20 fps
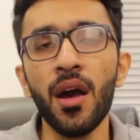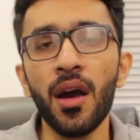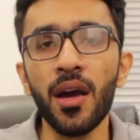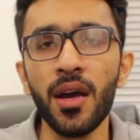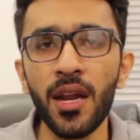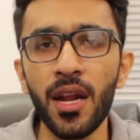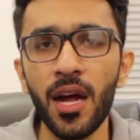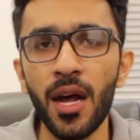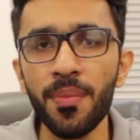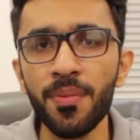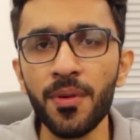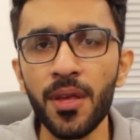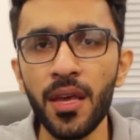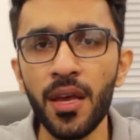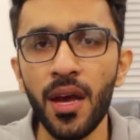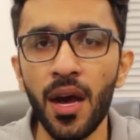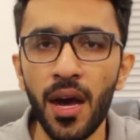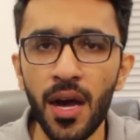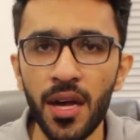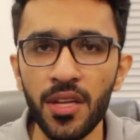अगर आपके
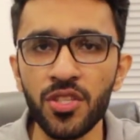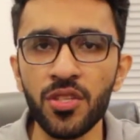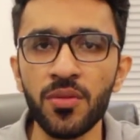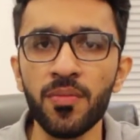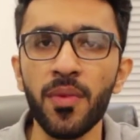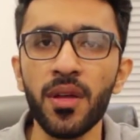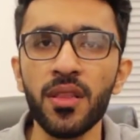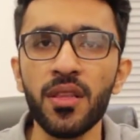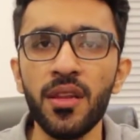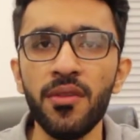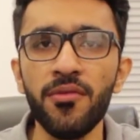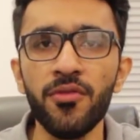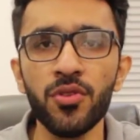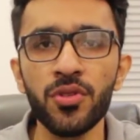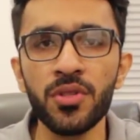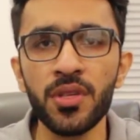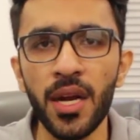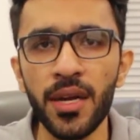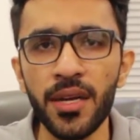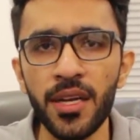आज मंथली
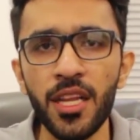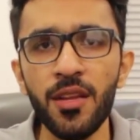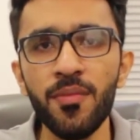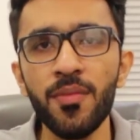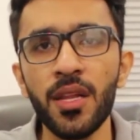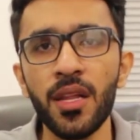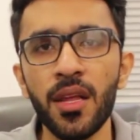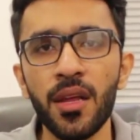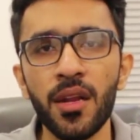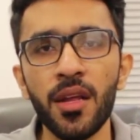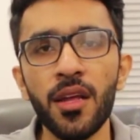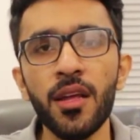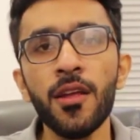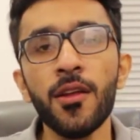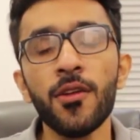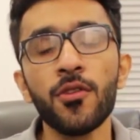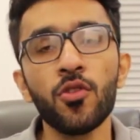व्यूज 19 मिलियन है